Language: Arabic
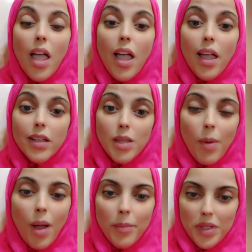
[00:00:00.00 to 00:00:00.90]
آه،
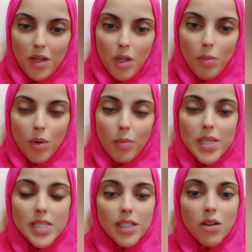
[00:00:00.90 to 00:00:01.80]
طبعا من الاخبار
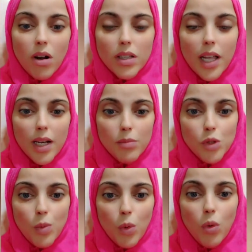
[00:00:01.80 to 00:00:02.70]
بس النهارده انا مش
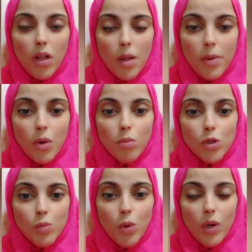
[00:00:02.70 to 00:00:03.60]
بقول خبر ومش
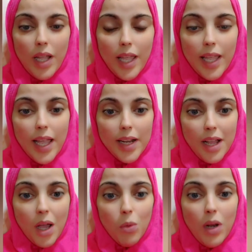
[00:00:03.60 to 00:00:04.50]
بقول حاجه انا
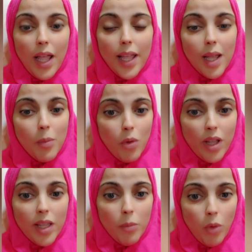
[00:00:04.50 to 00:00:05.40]
هقول حاجه
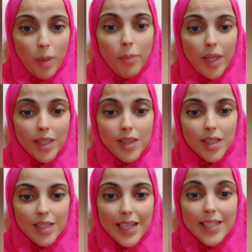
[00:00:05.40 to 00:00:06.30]
مهمه جدا
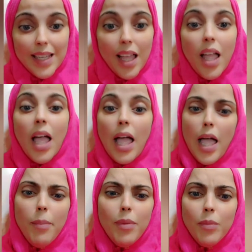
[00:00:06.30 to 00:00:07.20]
تانية
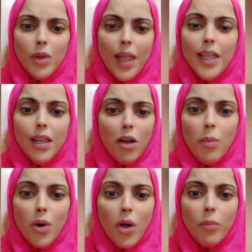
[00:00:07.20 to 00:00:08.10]
اهم من اي
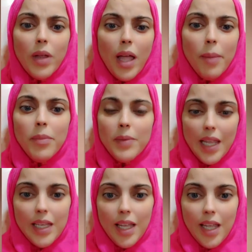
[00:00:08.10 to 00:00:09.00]
خبر او اهم من
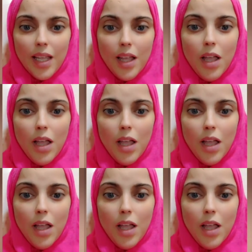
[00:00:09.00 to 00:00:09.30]
اي حاجه